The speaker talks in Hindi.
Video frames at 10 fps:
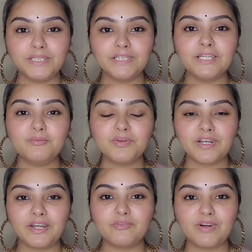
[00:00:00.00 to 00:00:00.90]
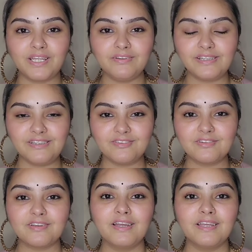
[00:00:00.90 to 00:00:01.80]
पिलग्रिम रेड वाइन
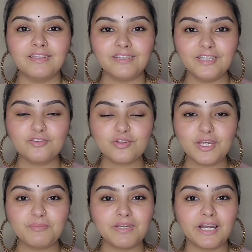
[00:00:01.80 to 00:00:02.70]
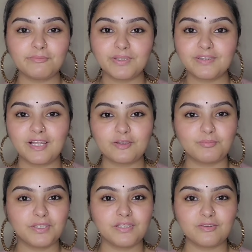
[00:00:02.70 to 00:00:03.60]
रेंज ये जो है मैं आपके
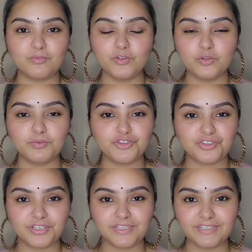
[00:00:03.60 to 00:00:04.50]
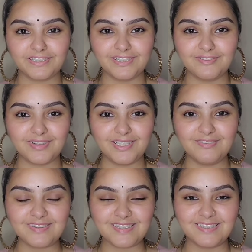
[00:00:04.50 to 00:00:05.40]
साथ में इस वीडियो में शेयर करने
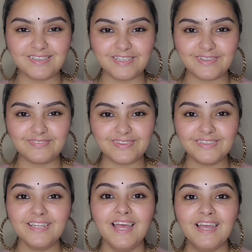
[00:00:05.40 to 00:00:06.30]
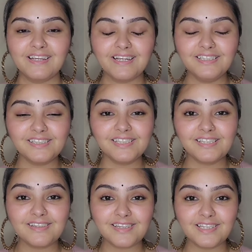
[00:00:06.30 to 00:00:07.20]
वाली हूँ स्किन केयर रूटीन कलकी
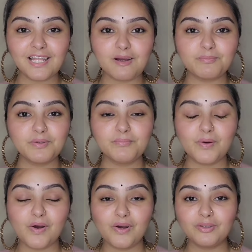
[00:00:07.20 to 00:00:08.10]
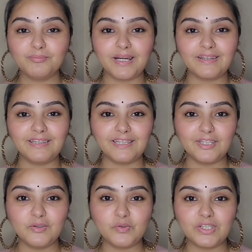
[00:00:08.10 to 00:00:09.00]
की स्किन आपने बहुत बार
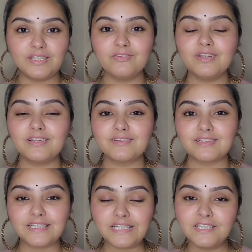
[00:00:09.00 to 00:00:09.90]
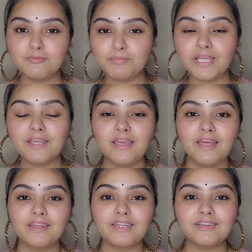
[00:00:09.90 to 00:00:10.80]
देखी होगी स्क्रीन पे
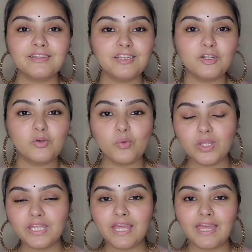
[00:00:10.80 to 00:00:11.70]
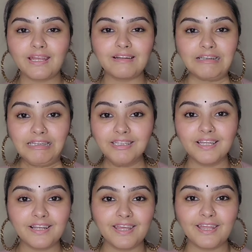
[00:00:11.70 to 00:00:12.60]
कितनी ग्लोइंग है
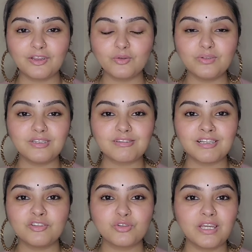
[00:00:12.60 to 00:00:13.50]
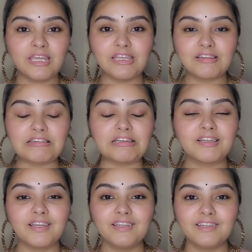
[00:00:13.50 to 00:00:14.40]
क्लियर है तो इसका जो है एक
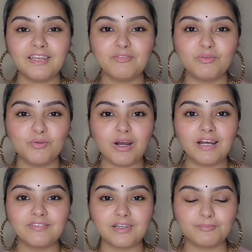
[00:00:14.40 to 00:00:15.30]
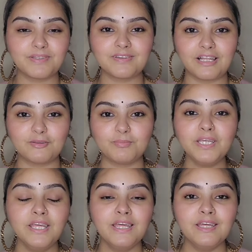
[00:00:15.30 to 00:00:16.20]
सीक्रेट है वो आज आपके साथ
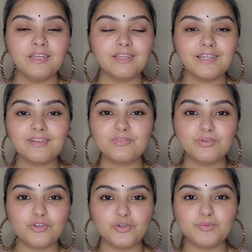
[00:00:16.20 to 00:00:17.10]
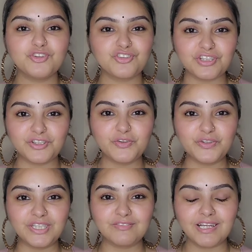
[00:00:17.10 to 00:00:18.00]
में इस वीडियो में शेयर
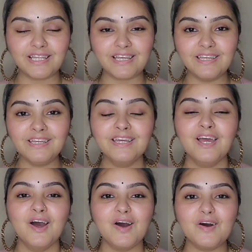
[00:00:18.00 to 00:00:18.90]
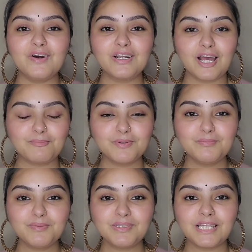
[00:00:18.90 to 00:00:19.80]
होने वाला है और आपको
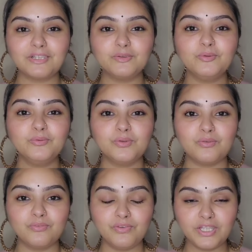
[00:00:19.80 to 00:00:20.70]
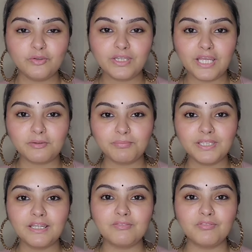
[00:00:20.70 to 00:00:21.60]
मैं बता दूँ
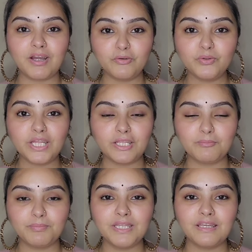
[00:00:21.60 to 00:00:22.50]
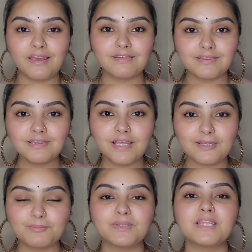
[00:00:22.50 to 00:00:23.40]
विनोथेरेपी या वाइनोथेरेपी एक ऐसी
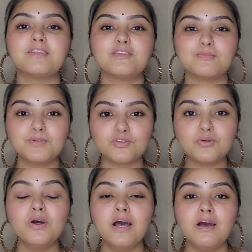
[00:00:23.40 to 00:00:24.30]
थेरेपी है जिसमें जो